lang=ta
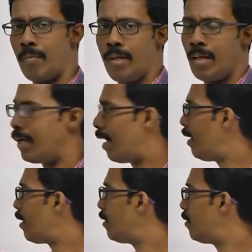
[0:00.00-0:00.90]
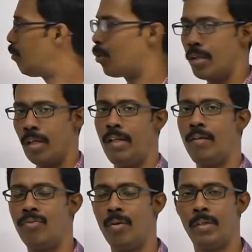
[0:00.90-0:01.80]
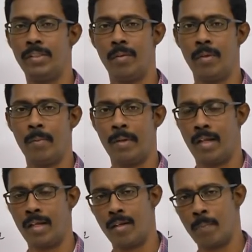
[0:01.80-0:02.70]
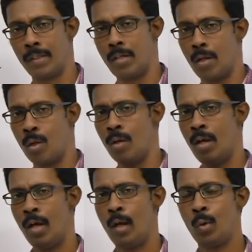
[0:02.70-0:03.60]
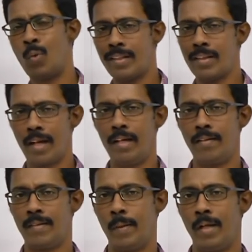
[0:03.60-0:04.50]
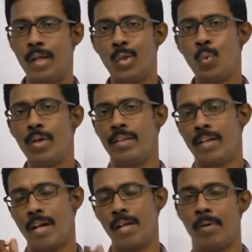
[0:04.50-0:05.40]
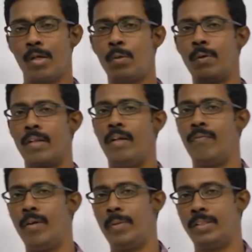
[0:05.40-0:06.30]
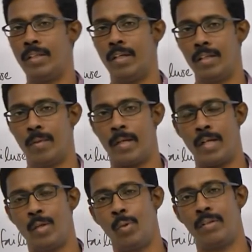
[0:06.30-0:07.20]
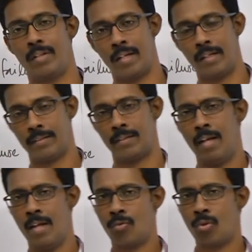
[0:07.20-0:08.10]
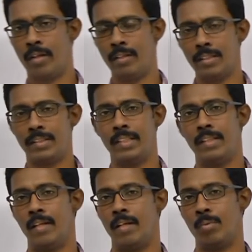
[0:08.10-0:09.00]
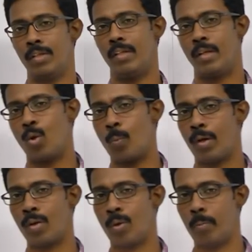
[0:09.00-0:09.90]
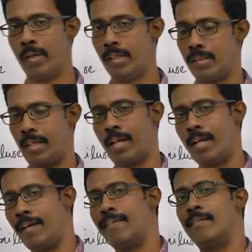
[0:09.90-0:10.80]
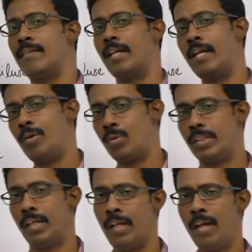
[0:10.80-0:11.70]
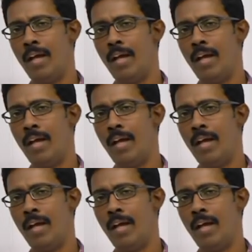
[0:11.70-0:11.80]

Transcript: அப்படின்னா ஐட்டிஸ்னு முடிஞ்சாலும் இன்ஃப்ளமேஷன் அப்படின்னு நம்ம நிறைய தடவை பார்த்துருக்குறோம் யூரித்ரைட்டிஸ் அப்படின்னா யூரித்ராவில் மட்டும் அந்த இன்ஃப்ளமேஷன் இருக்குது அப்படின்னா யூரித்ரைட்டிஸ் ஸோ இந்த ஸ்டேஜில் இருக்கும்போது இதை க்யூர் பண்ணுறது ரொம்ப ஈஸி நிறைய எக்ஸஸாக தண்ணி குடித்தாலே